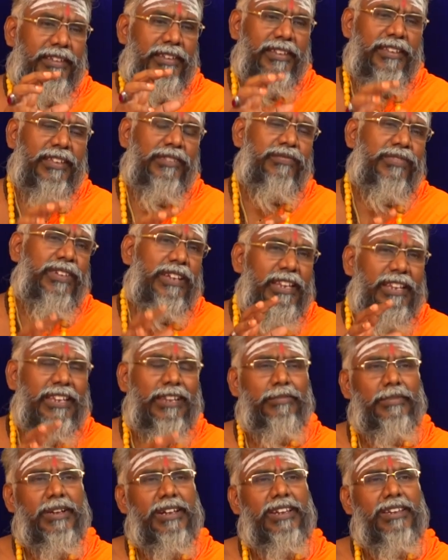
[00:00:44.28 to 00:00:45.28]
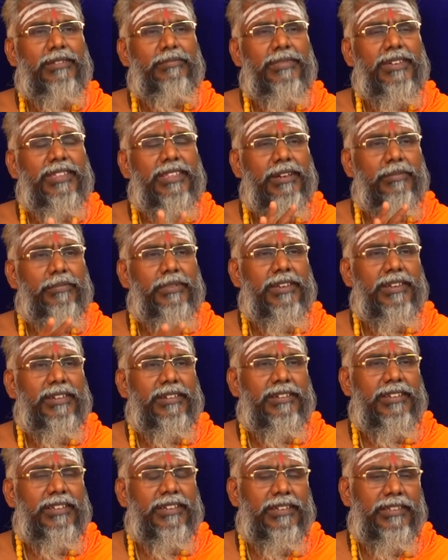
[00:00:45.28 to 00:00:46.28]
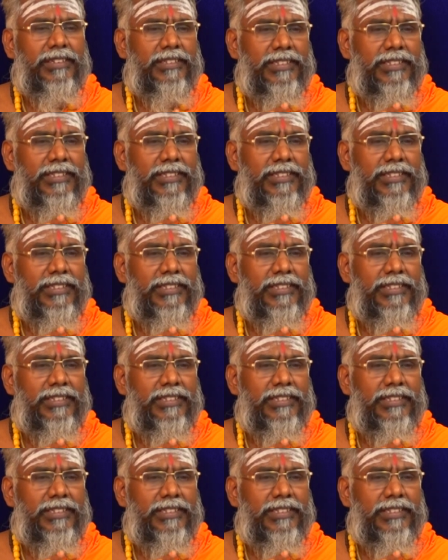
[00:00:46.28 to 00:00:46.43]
என்ன வீட்டில் மன நிம்மதி அப்படின்ட்டு